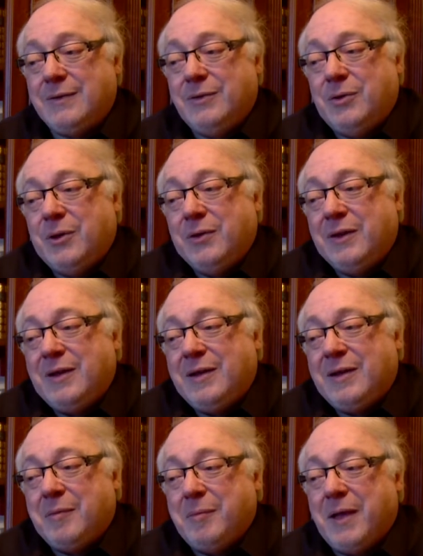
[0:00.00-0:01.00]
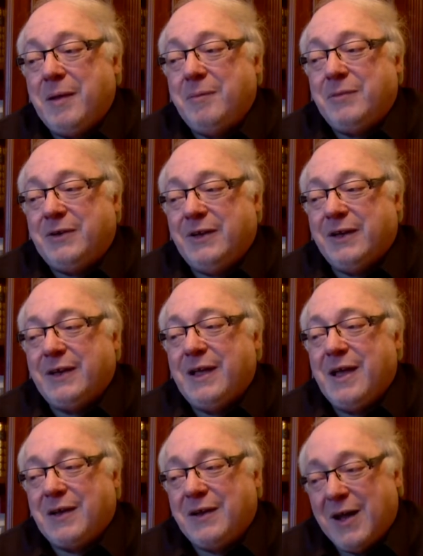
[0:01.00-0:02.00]
donne quand même, je dirais,
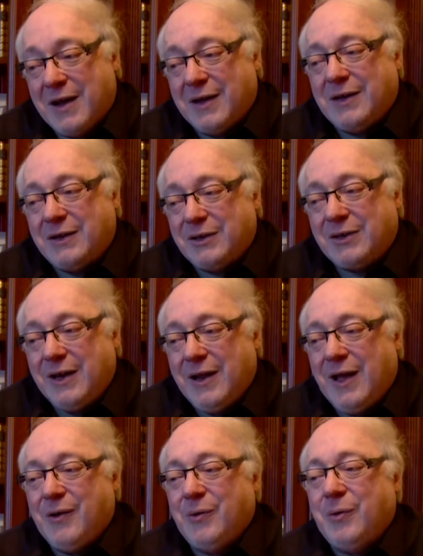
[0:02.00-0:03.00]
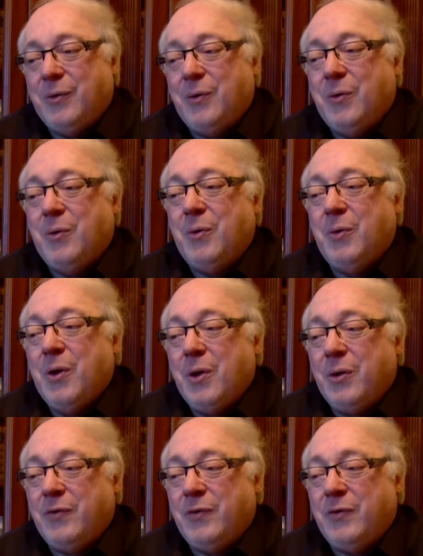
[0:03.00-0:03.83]
un gage euh, aux